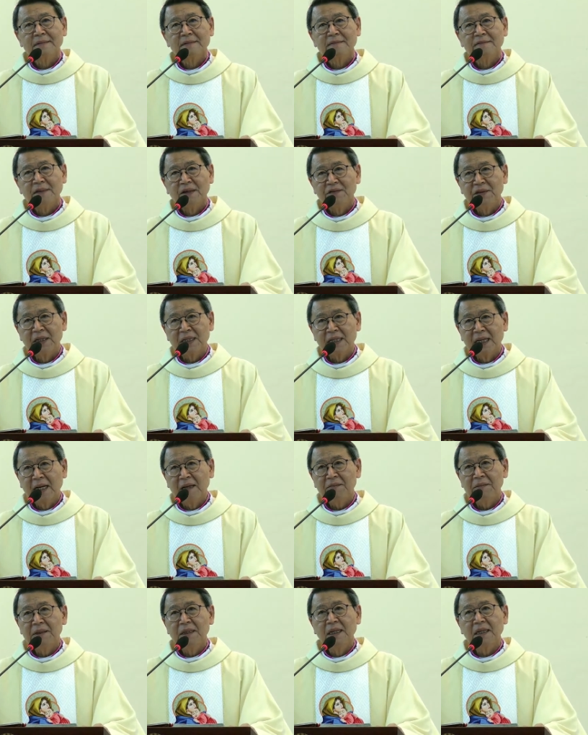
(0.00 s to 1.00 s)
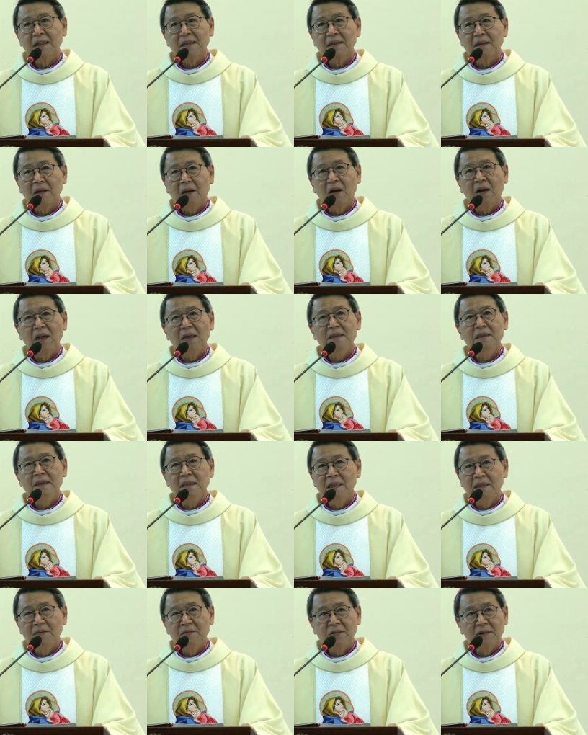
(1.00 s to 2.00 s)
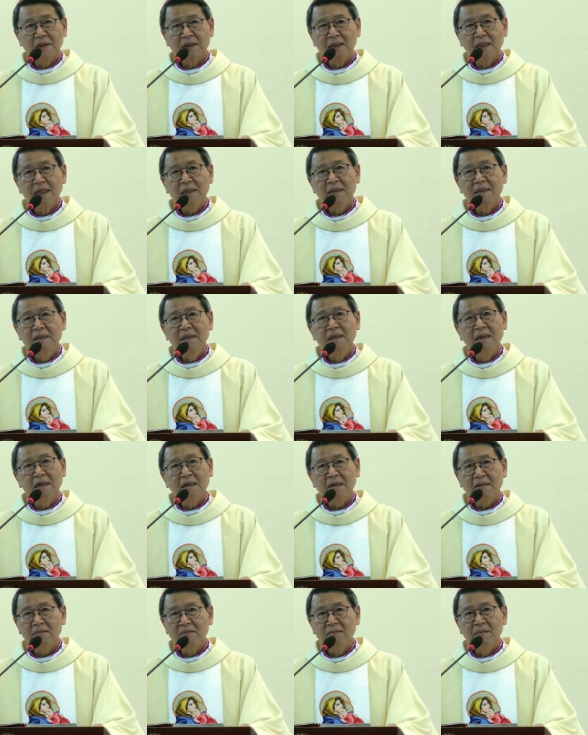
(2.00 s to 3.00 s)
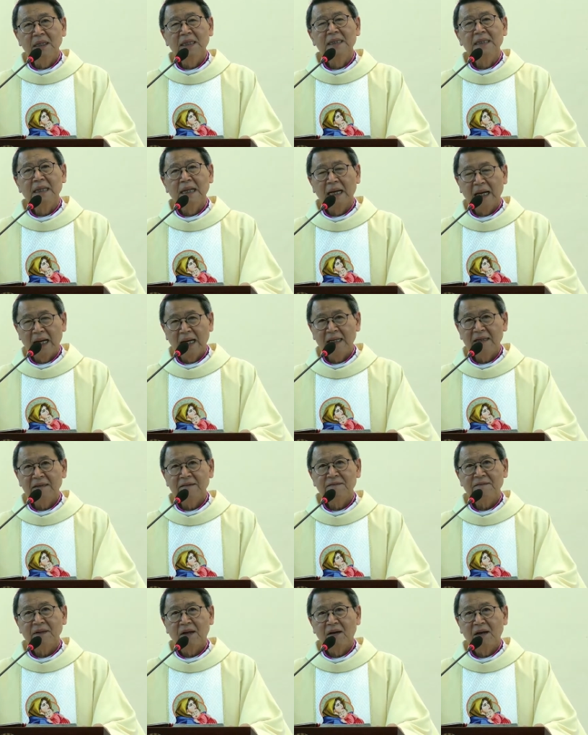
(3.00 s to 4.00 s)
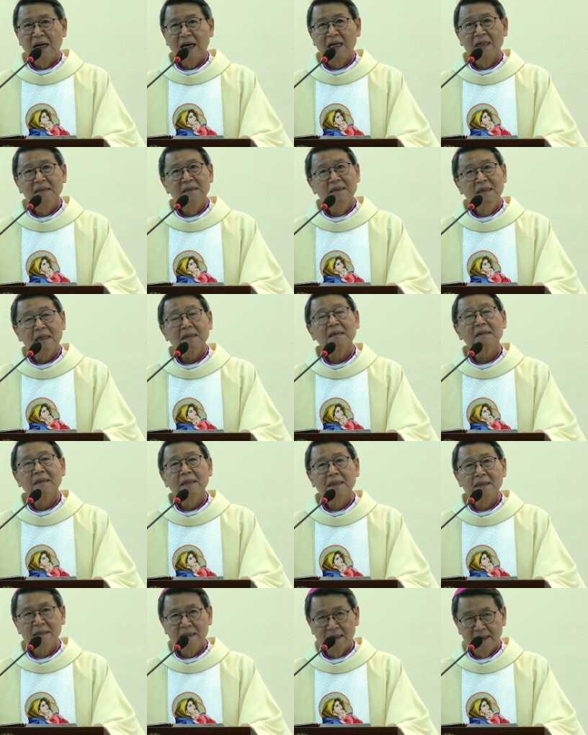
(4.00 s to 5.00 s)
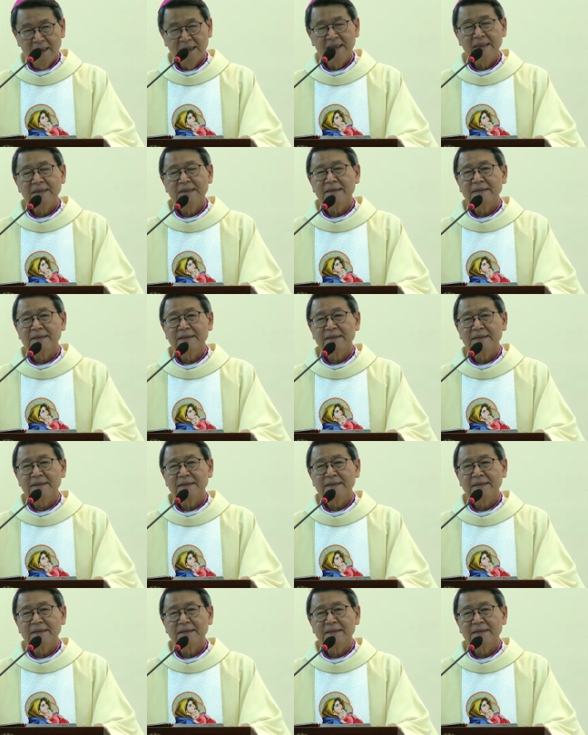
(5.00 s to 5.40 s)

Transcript: Và Việt Nam được coi như là một đất nước bình an vào hàng nhất thế giới.